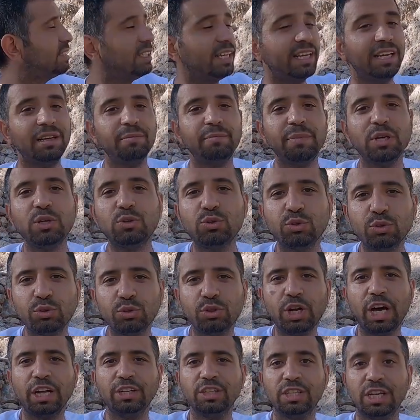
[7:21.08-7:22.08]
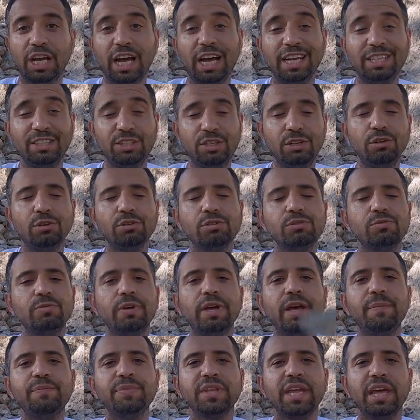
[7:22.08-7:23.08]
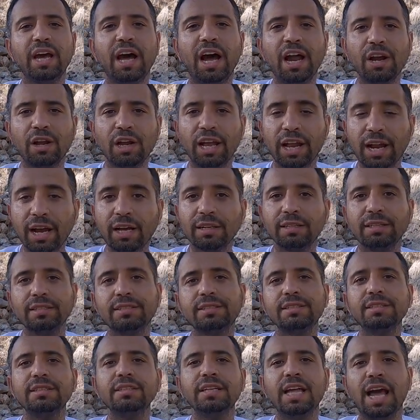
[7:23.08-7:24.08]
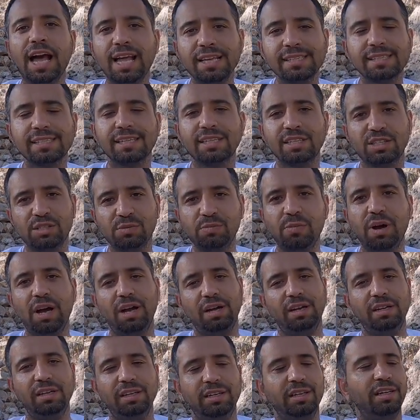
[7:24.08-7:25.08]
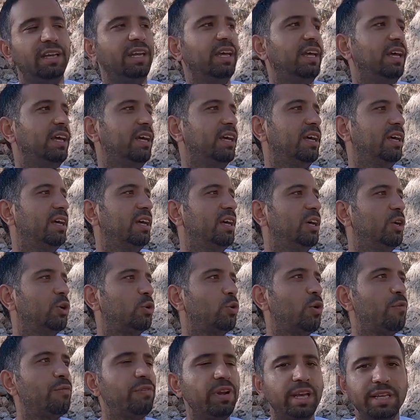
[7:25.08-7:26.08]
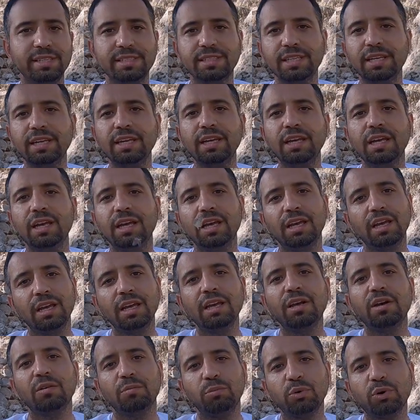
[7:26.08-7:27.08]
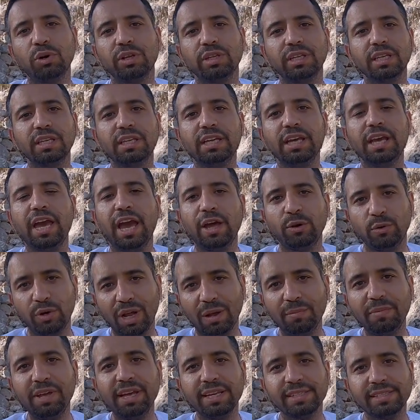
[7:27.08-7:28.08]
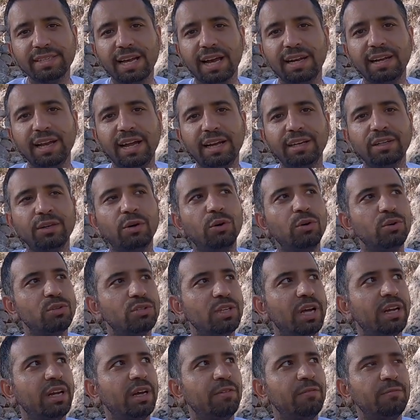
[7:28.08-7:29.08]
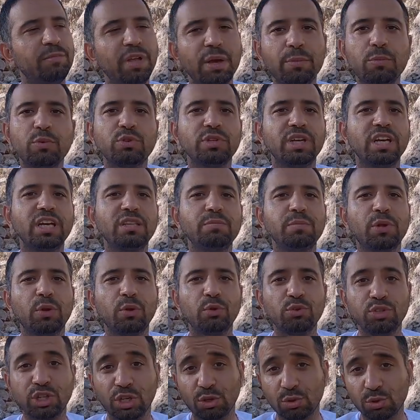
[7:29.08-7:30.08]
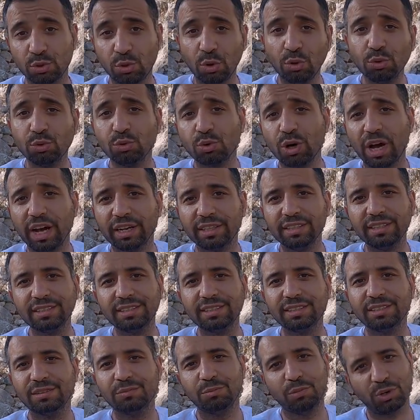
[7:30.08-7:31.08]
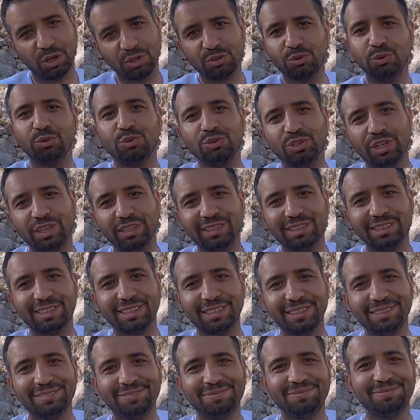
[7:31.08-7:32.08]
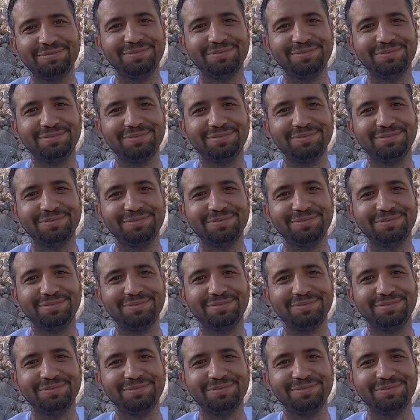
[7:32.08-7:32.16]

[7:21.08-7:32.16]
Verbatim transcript: işte meşhur An- Anchilos ve Herakles'in El Sıkışma e, Röfleys'i buradaki en önemli eserler. O yüzden Nemrut'a gitmeden önceki son durağınız burası olacaktır.